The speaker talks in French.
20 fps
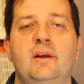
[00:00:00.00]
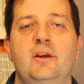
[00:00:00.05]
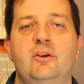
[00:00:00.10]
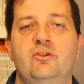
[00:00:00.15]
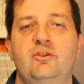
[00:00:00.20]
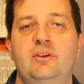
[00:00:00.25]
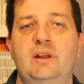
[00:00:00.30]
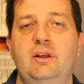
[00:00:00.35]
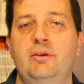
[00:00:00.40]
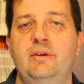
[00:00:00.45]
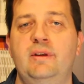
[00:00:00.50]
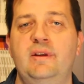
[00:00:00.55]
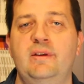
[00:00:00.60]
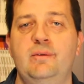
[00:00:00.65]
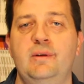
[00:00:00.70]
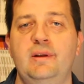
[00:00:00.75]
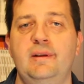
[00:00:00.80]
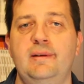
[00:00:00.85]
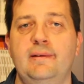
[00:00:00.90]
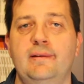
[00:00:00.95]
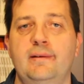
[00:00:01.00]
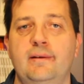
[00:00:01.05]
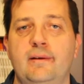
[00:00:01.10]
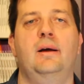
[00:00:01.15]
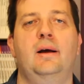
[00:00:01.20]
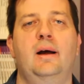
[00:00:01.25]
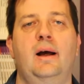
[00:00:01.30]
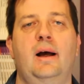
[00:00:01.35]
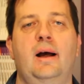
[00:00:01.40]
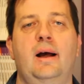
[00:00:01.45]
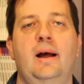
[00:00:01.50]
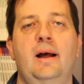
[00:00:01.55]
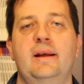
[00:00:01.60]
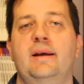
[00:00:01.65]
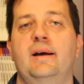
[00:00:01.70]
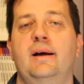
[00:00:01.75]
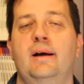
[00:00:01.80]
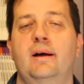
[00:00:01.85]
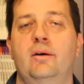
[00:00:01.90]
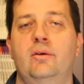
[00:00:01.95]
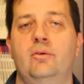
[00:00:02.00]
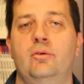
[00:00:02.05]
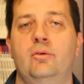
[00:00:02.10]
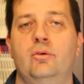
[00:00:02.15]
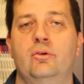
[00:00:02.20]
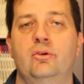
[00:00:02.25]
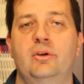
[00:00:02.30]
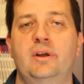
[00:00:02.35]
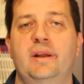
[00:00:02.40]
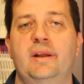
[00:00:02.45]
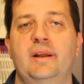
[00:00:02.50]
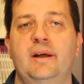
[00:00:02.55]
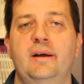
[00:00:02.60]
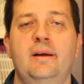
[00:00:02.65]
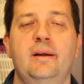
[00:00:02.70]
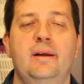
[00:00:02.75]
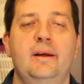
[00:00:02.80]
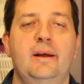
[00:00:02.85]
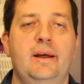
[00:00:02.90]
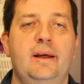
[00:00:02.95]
chez les U18 à Accra au Ghana.